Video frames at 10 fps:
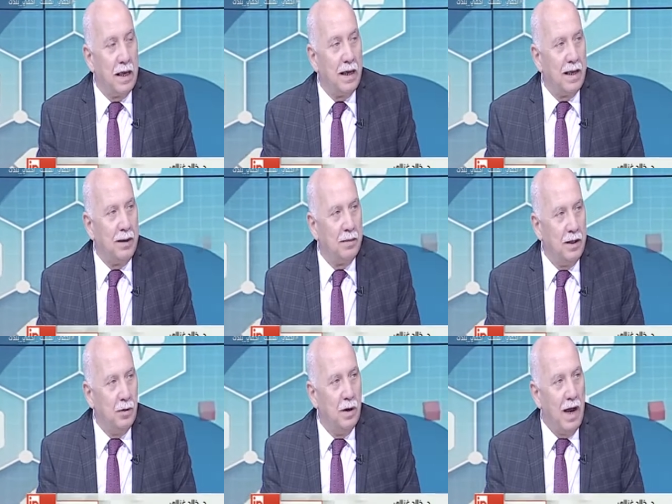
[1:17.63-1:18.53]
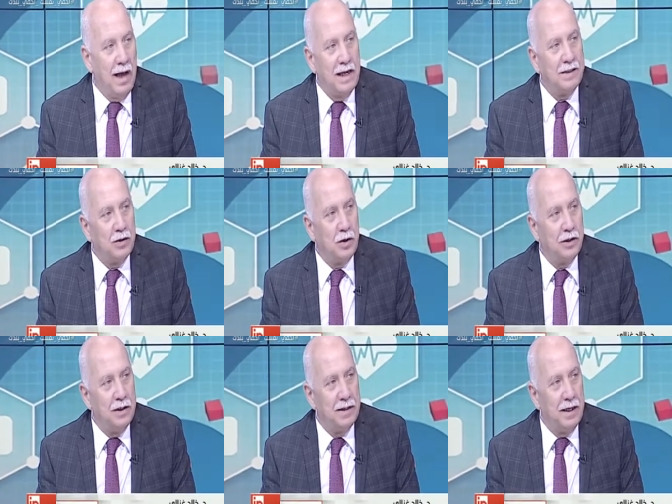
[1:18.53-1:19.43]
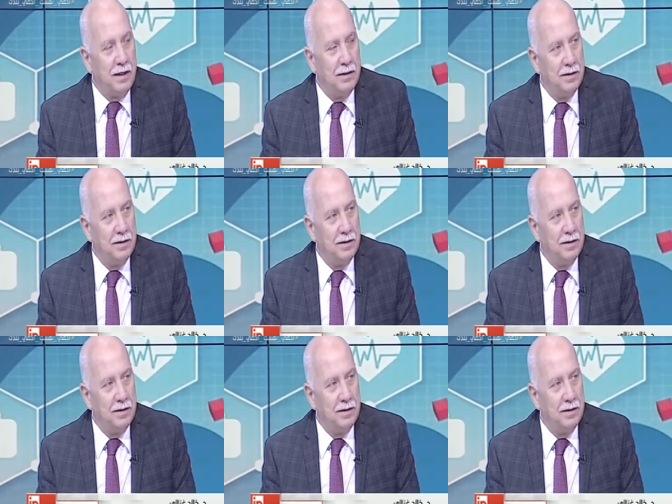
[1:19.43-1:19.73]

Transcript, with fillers: آه كام كيلو عندها 29 سنه